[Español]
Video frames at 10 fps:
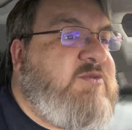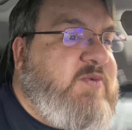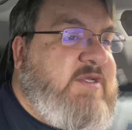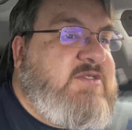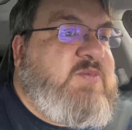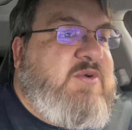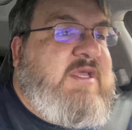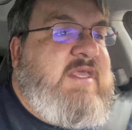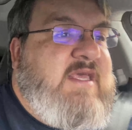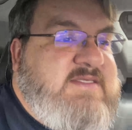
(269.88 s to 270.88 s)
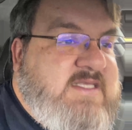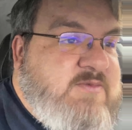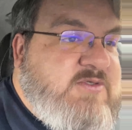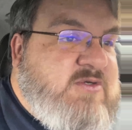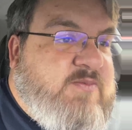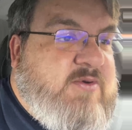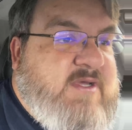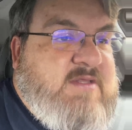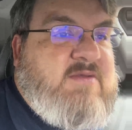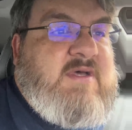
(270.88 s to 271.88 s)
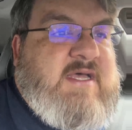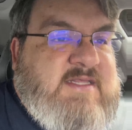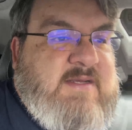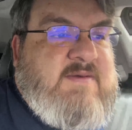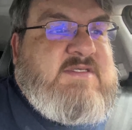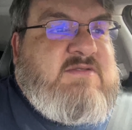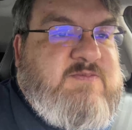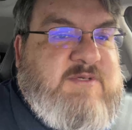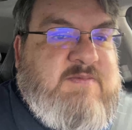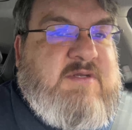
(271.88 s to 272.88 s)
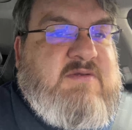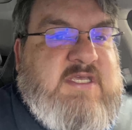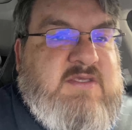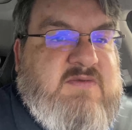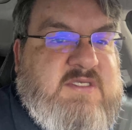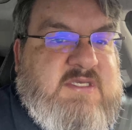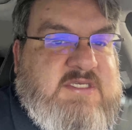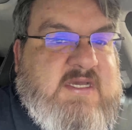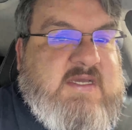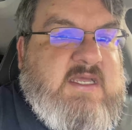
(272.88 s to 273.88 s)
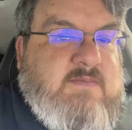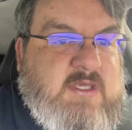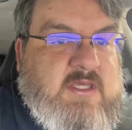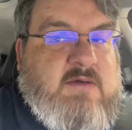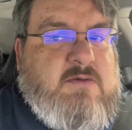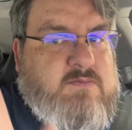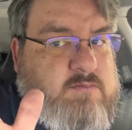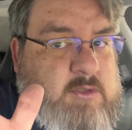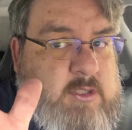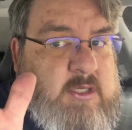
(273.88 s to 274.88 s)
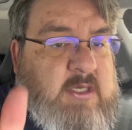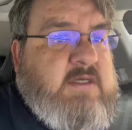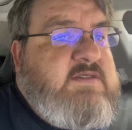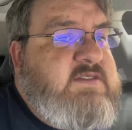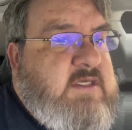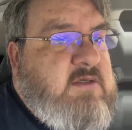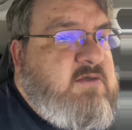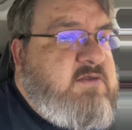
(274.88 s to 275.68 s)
por eso porque ya estamos comprobando a través de estos primeros años de Jack en México, 5